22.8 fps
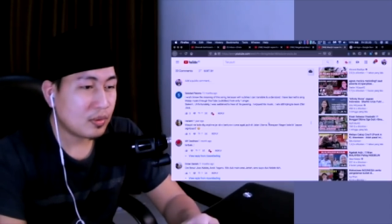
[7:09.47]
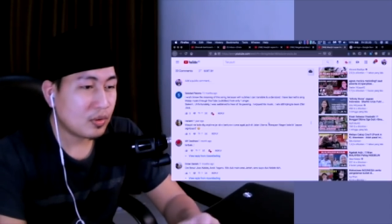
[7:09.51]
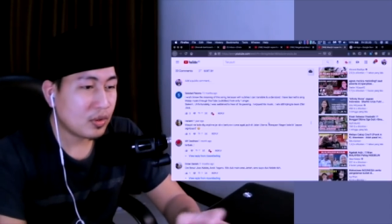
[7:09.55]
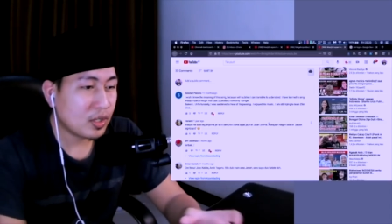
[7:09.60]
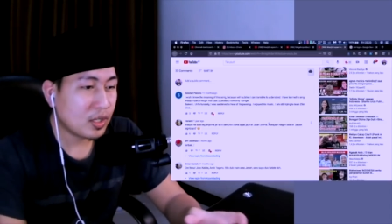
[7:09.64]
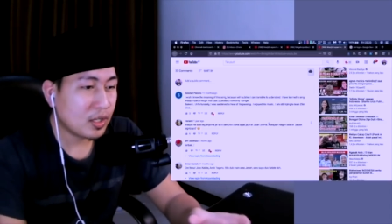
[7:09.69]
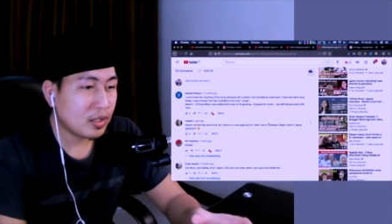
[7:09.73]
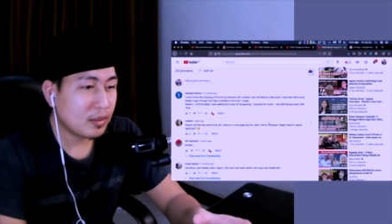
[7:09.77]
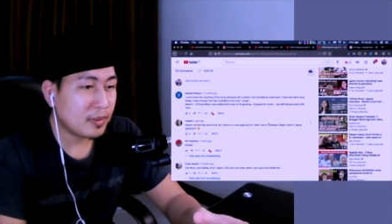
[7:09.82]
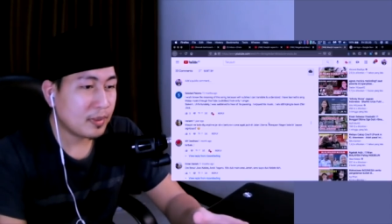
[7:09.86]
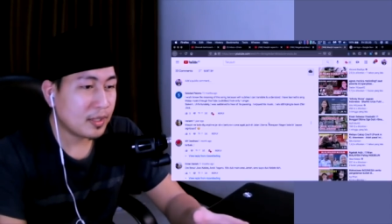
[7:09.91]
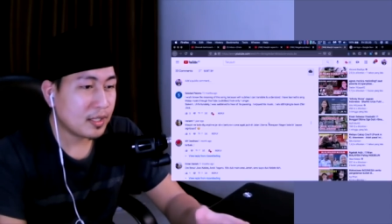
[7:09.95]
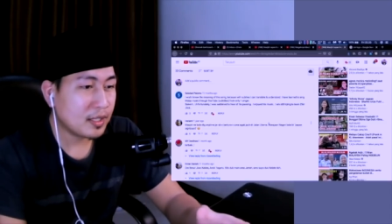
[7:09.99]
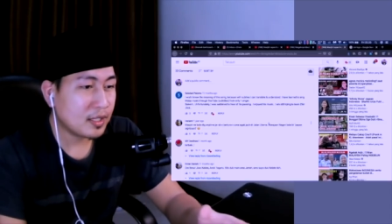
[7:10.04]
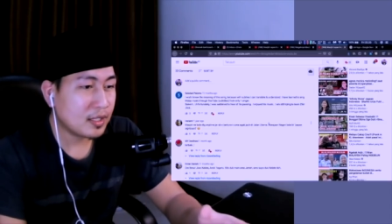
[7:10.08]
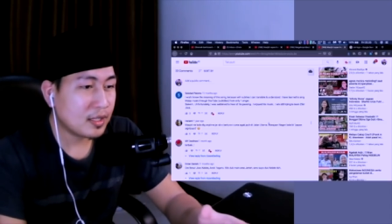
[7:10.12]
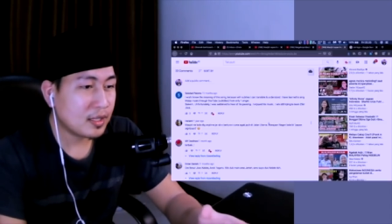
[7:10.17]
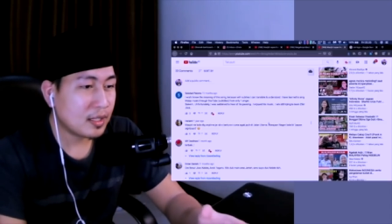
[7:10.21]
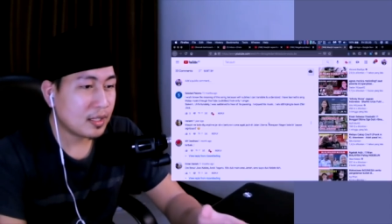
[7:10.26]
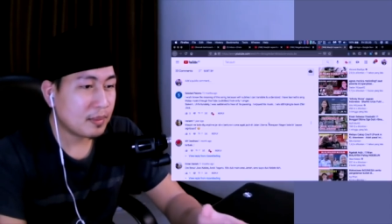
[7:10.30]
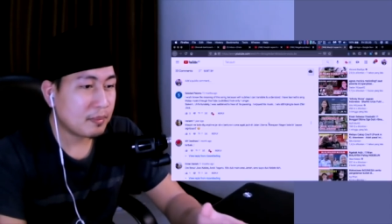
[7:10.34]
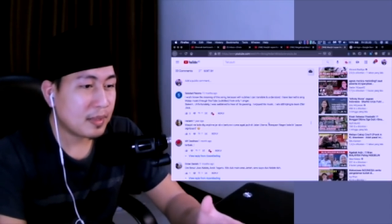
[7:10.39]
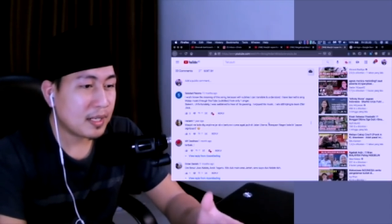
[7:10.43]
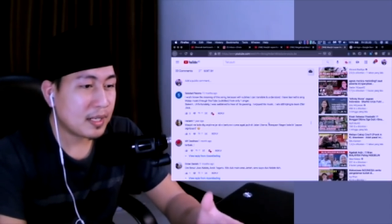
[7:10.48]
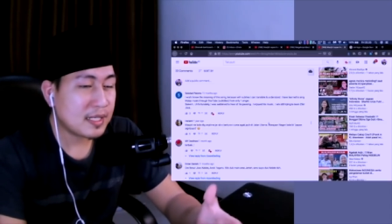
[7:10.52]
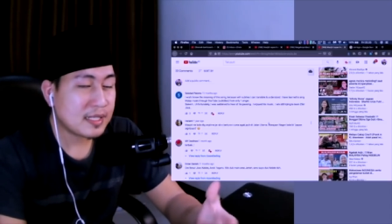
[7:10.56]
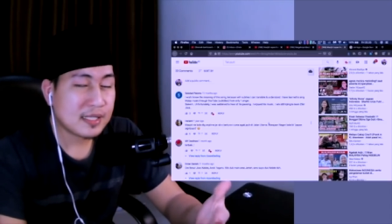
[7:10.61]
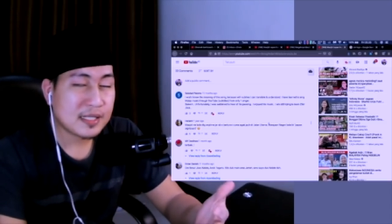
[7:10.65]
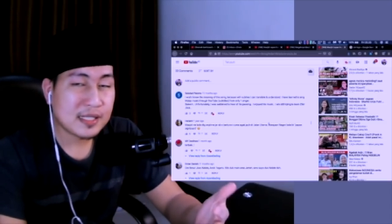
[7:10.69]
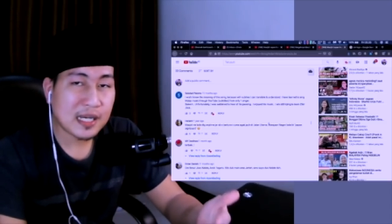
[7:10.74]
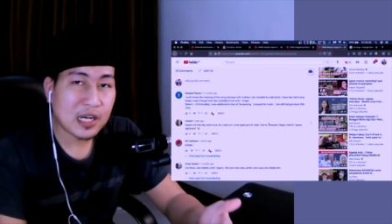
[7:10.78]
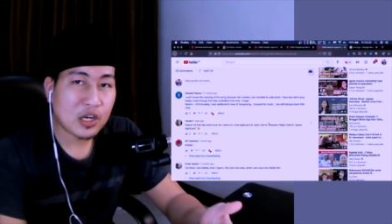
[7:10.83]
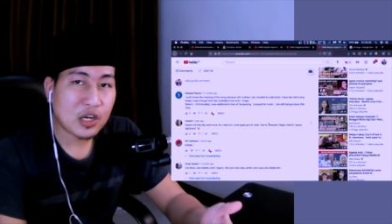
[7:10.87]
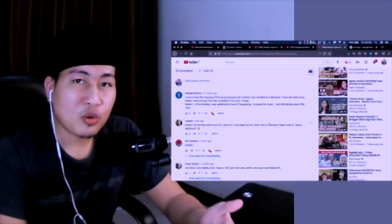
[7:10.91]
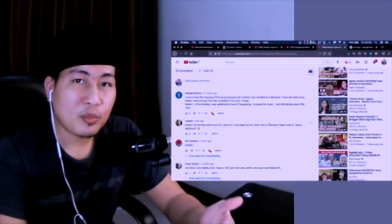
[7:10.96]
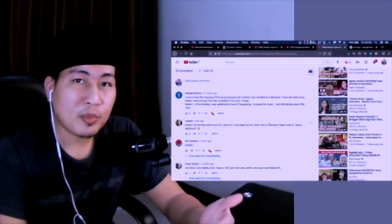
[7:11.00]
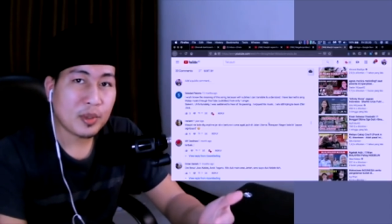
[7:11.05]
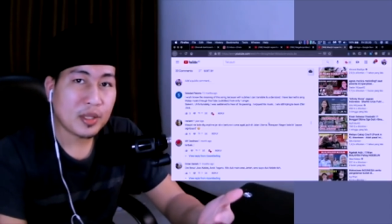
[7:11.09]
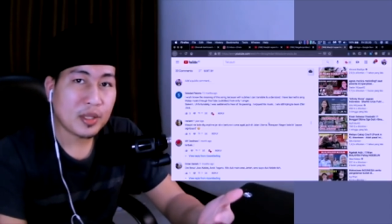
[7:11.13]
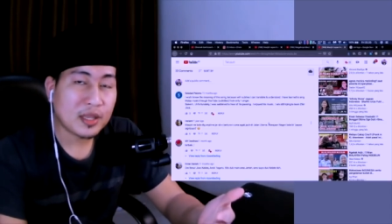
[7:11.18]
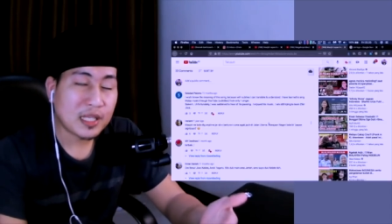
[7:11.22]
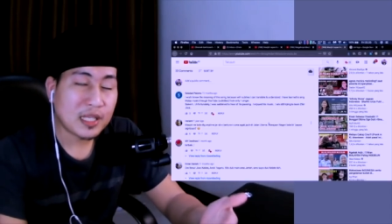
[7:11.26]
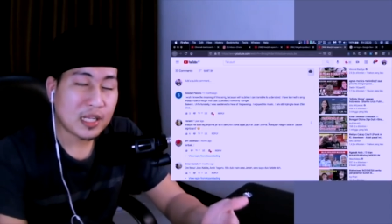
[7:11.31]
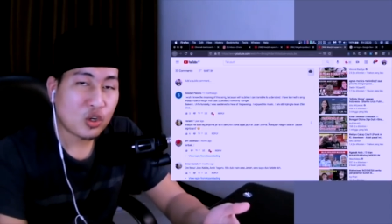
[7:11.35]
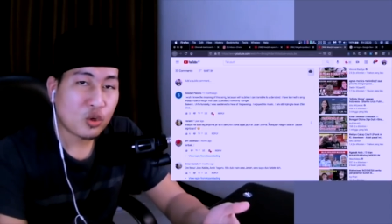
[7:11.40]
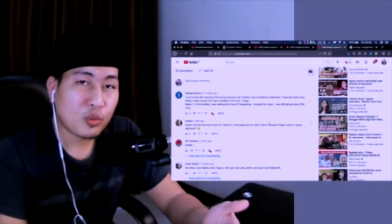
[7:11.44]
Oke mari kita baca
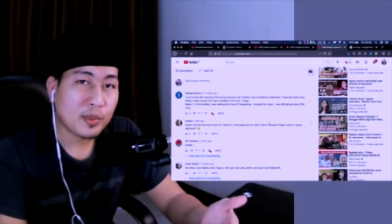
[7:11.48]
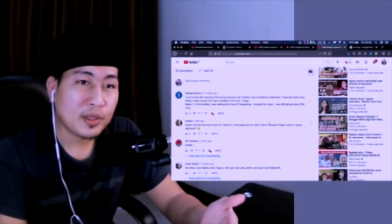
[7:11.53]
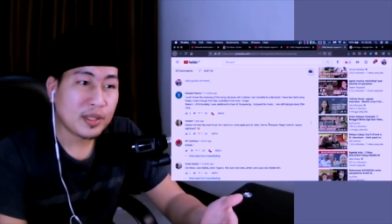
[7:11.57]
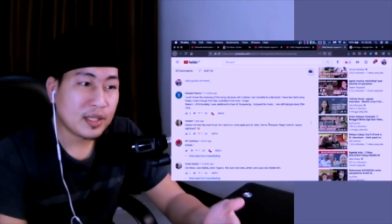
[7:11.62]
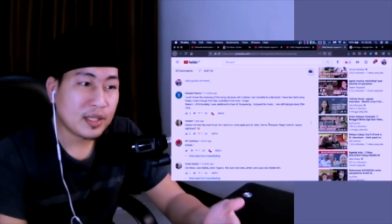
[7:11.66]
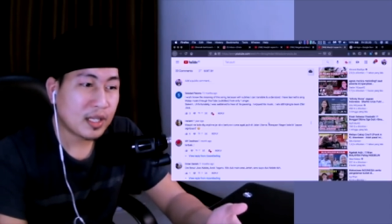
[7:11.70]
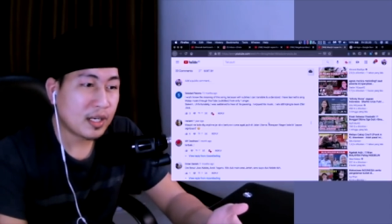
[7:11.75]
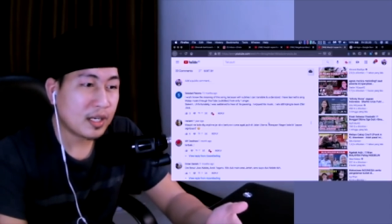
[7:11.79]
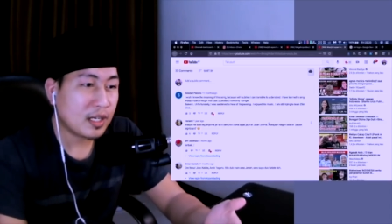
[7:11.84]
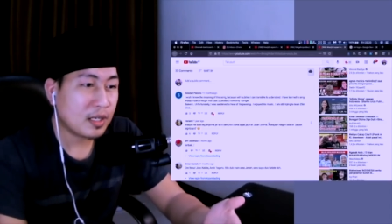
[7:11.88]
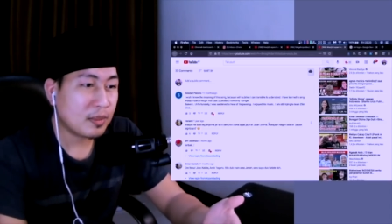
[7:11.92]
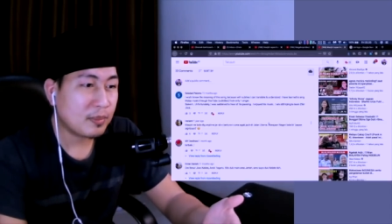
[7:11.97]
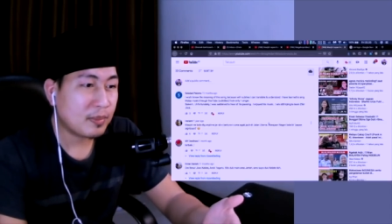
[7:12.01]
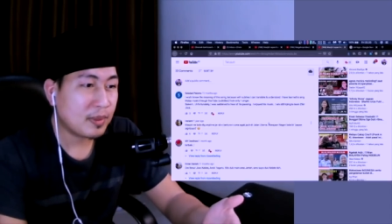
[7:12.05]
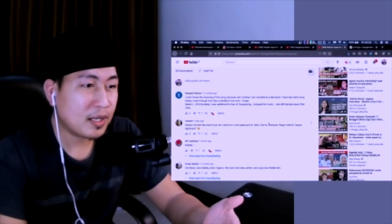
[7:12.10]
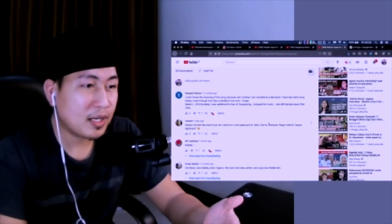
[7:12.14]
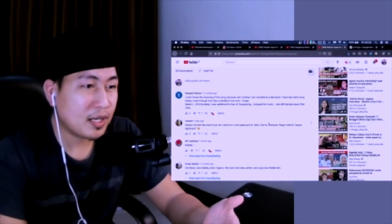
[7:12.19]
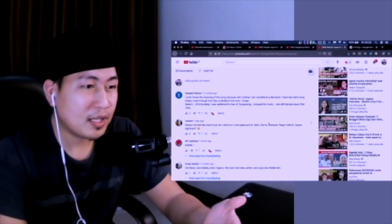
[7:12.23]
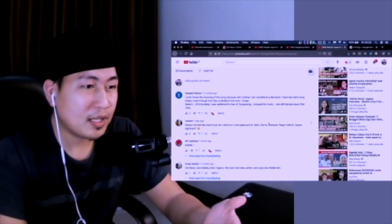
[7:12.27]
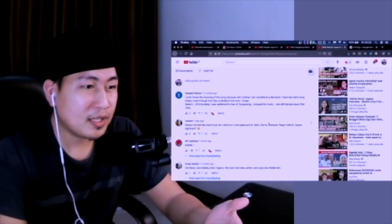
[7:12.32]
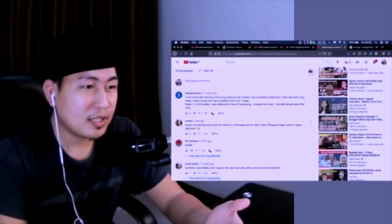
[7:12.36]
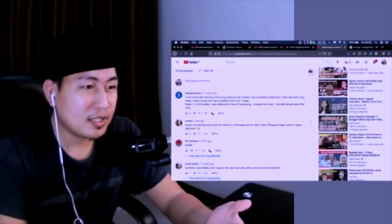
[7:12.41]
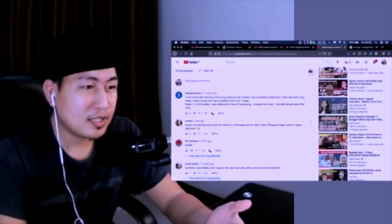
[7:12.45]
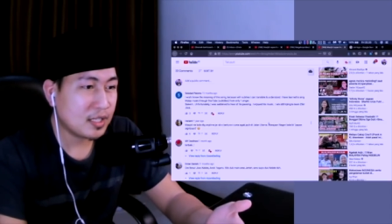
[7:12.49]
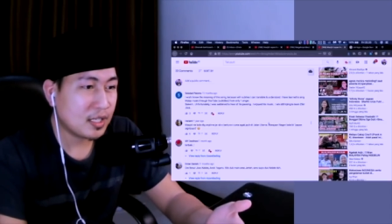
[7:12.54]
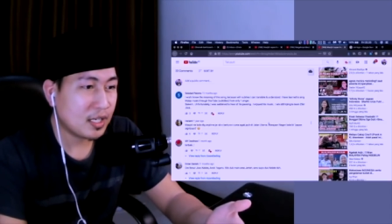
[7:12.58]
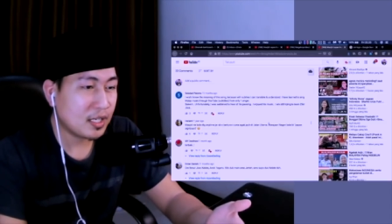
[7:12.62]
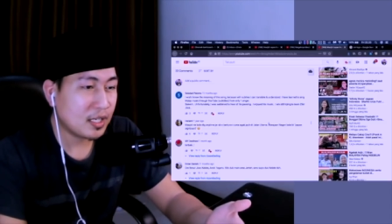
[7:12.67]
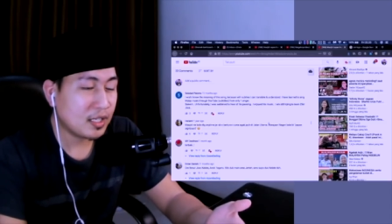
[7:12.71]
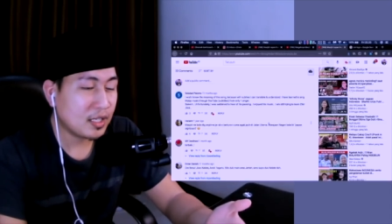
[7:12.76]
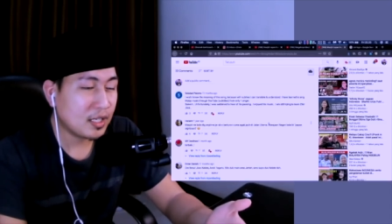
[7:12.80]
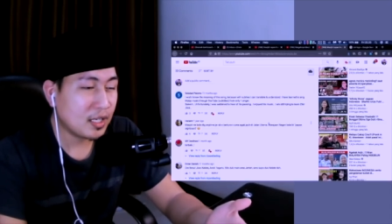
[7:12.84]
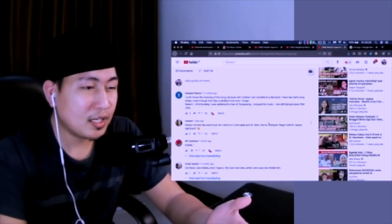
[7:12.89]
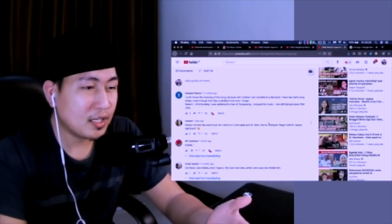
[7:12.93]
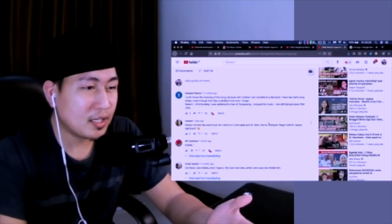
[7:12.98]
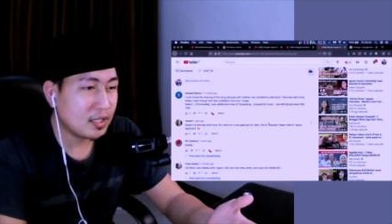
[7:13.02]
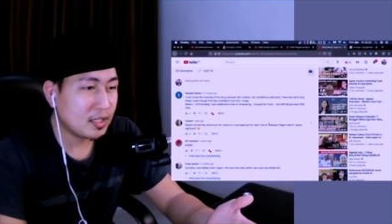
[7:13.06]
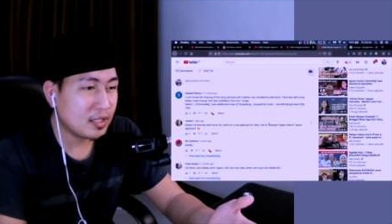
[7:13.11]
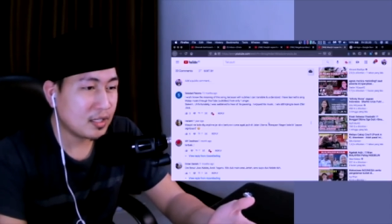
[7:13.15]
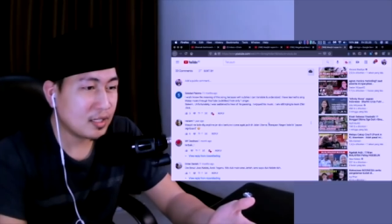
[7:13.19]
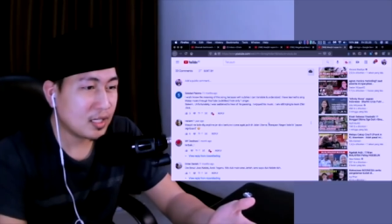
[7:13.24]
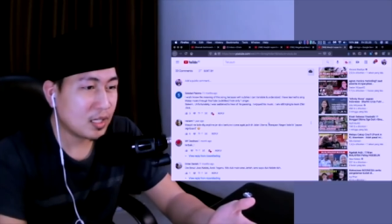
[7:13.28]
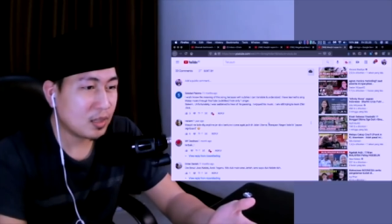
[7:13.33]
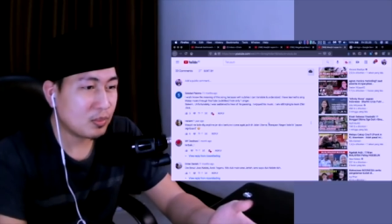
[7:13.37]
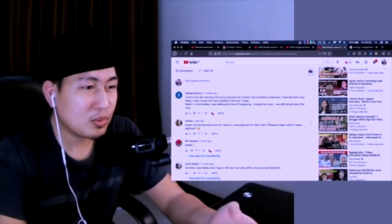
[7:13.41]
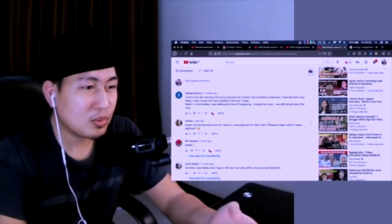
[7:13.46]
komentar-komentar daripada netizen nah, ini ada
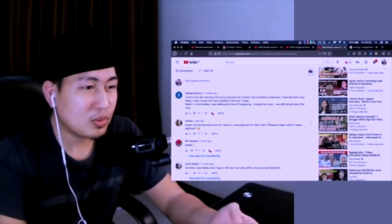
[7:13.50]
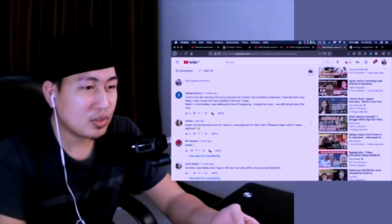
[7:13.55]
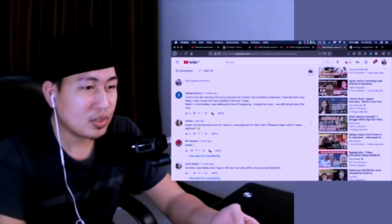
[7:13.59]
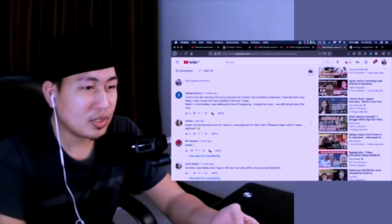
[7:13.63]
33